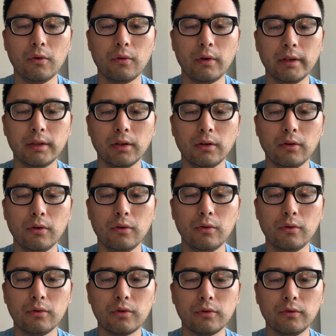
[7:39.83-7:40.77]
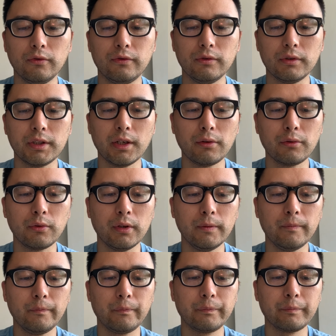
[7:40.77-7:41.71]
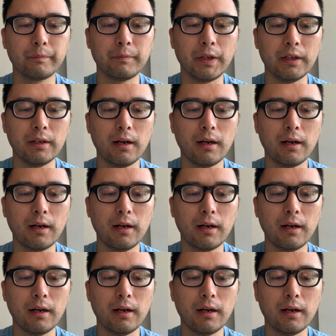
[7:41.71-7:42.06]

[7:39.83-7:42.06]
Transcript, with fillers: 回头嘱咐香云，别